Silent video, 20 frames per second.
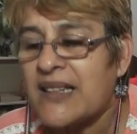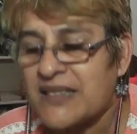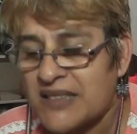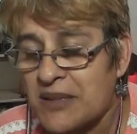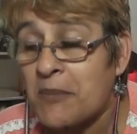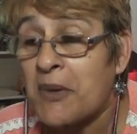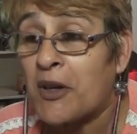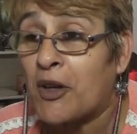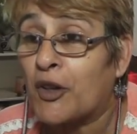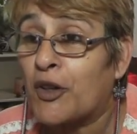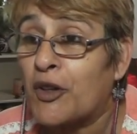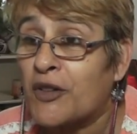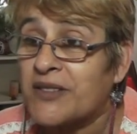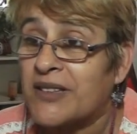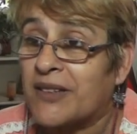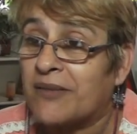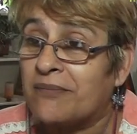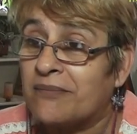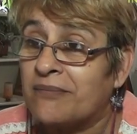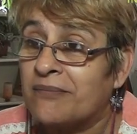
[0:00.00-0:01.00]
Así me
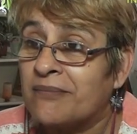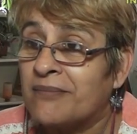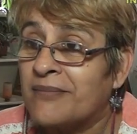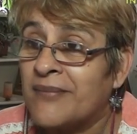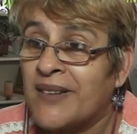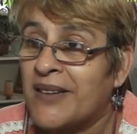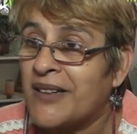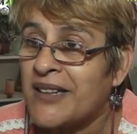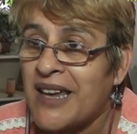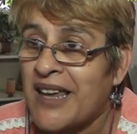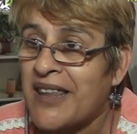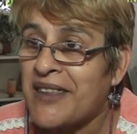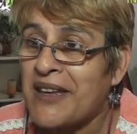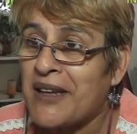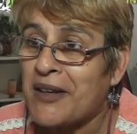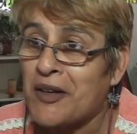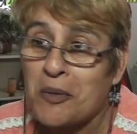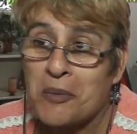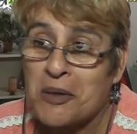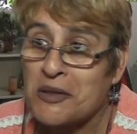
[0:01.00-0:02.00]
conocen. Eh,
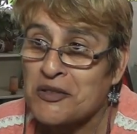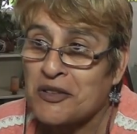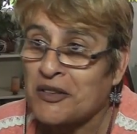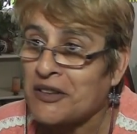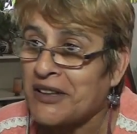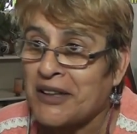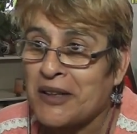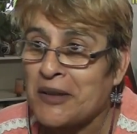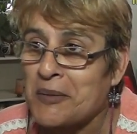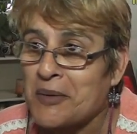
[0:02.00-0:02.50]
de nombre soltera